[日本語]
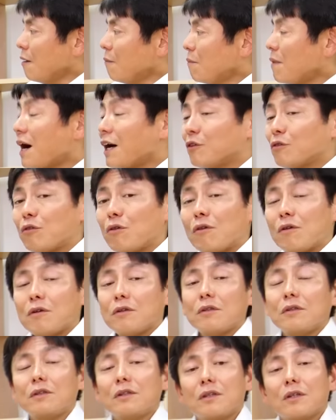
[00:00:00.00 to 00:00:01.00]
まあ、あ
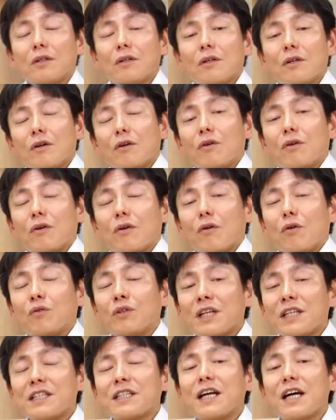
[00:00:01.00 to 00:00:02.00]
の
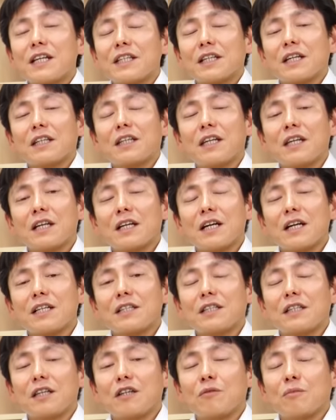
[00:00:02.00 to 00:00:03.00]
同じ会社が展
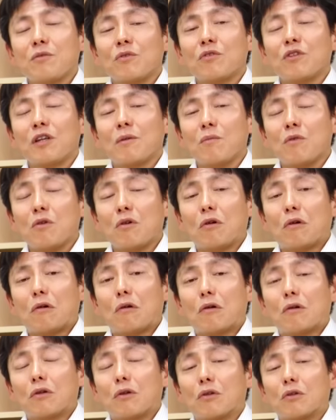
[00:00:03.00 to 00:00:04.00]
開しているもので
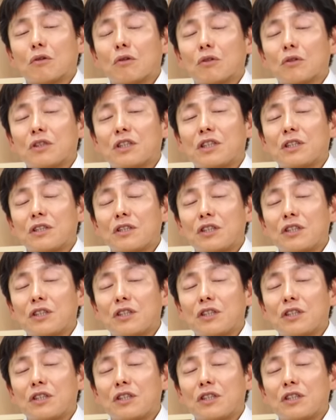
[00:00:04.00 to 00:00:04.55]
も